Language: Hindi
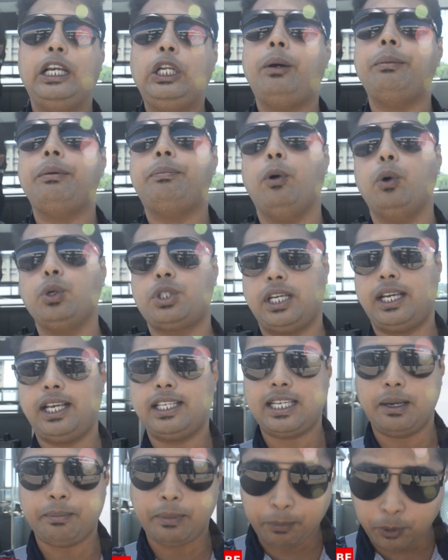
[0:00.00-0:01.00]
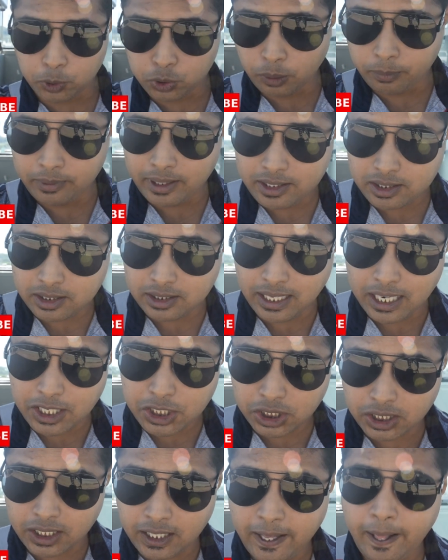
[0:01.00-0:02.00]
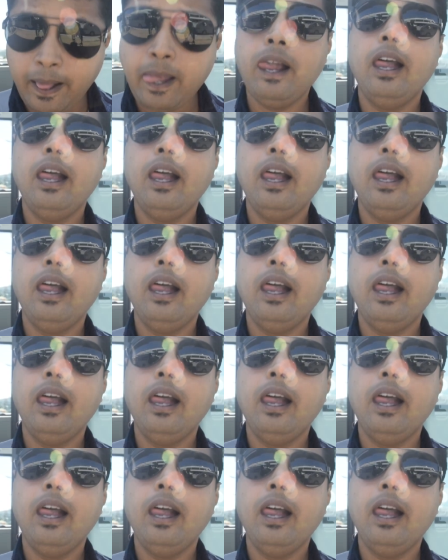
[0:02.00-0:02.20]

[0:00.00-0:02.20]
फैक्टर है क्यों ज़्यादा पहले मैं दूँ